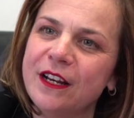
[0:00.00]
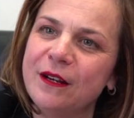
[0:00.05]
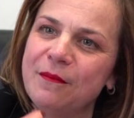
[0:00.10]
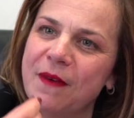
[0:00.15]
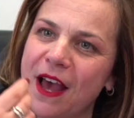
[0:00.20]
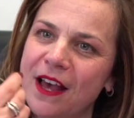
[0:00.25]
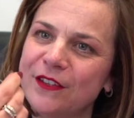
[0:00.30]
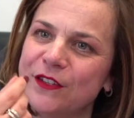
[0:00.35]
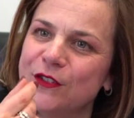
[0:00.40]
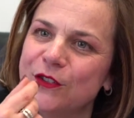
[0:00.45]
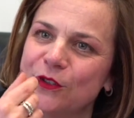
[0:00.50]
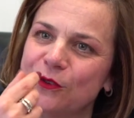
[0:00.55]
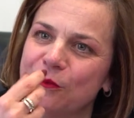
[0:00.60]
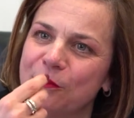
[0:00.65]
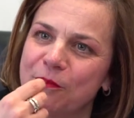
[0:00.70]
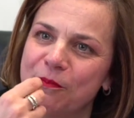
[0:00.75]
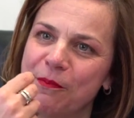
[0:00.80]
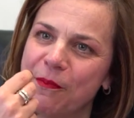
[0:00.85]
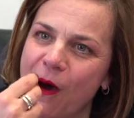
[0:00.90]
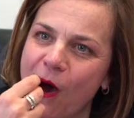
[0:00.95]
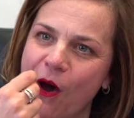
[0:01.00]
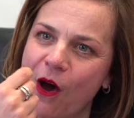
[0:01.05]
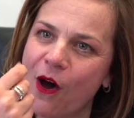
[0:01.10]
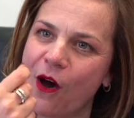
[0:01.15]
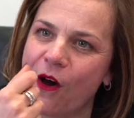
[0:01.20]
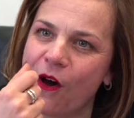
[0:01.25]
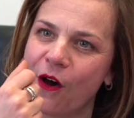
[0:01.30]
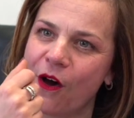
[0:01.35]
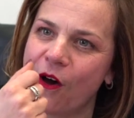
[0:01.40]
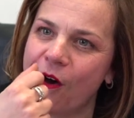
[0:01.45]
rimasto un
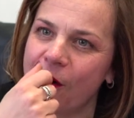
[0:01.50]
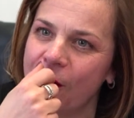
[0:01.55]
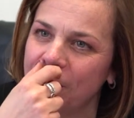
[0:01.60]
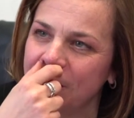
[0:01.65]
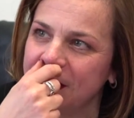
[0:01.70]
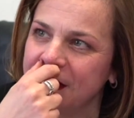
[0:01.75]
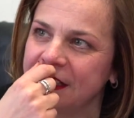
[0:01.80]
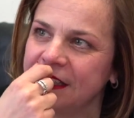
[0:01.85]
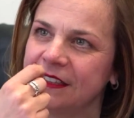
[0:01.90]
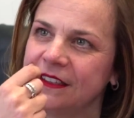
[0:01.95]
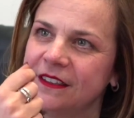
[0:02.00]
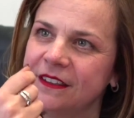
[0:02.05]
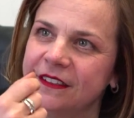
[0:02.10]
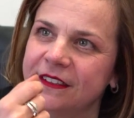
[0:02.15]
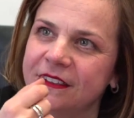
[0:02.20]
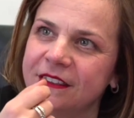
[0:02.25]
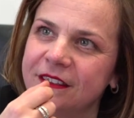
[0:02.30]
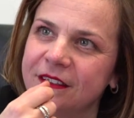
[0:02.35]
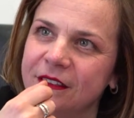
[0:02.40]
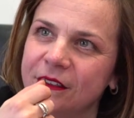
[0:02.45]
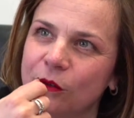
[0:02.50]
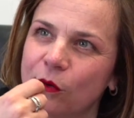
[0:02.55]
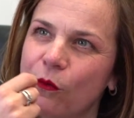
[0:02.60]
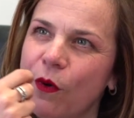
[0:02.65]
po' Eh,